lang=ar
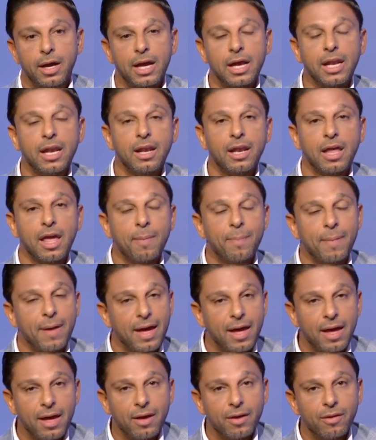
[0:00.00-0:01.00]
ان
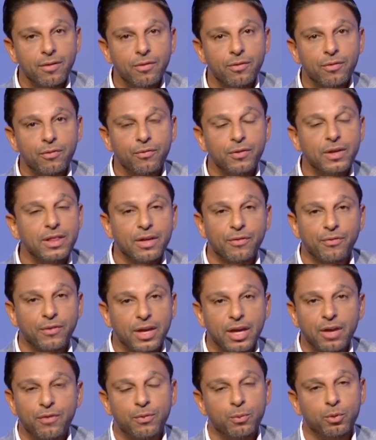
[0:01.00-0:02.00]
يبقى في
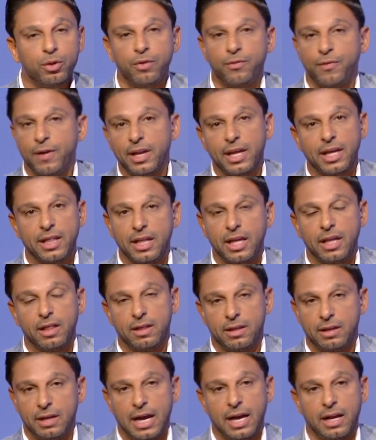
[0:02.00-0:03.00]
تفكير في مدير فني
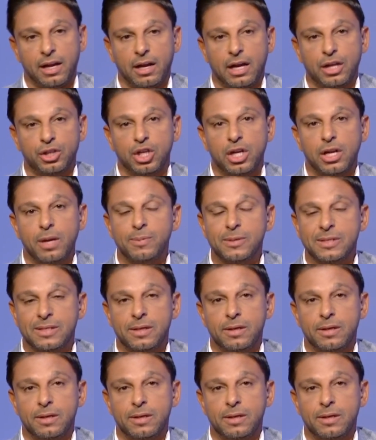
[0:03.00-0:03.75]
جديد يعني عشان نبس